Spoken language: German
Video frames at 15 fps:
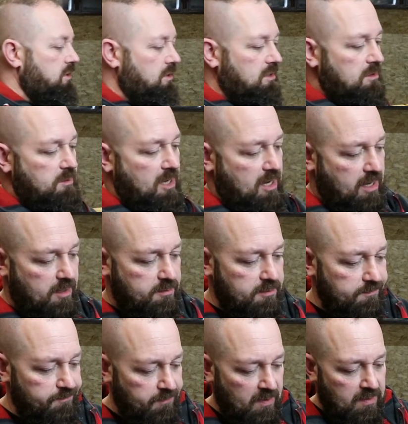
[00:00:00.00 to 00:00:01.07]
ich ja nicht mehr
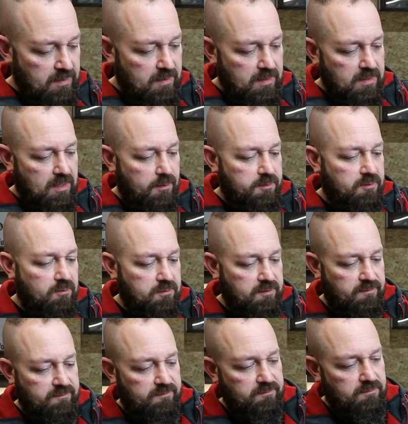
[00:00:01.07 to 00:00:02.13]
habe, habe ich noch
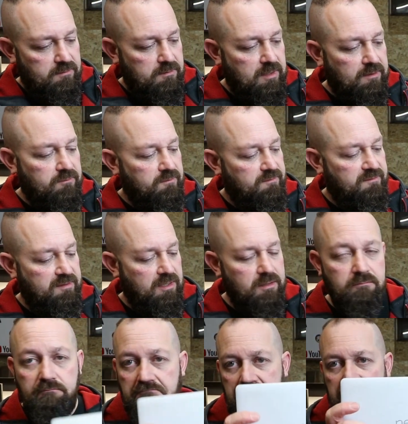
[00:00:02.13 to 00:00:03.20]
das äh, Nexus
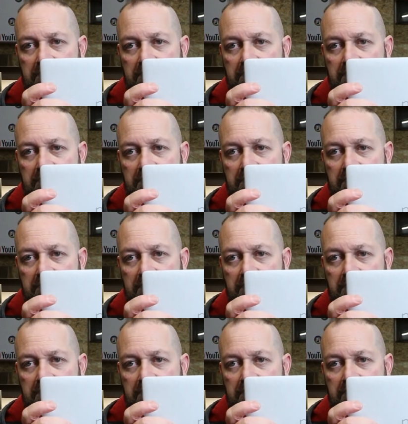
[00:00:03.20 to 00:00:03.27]
10.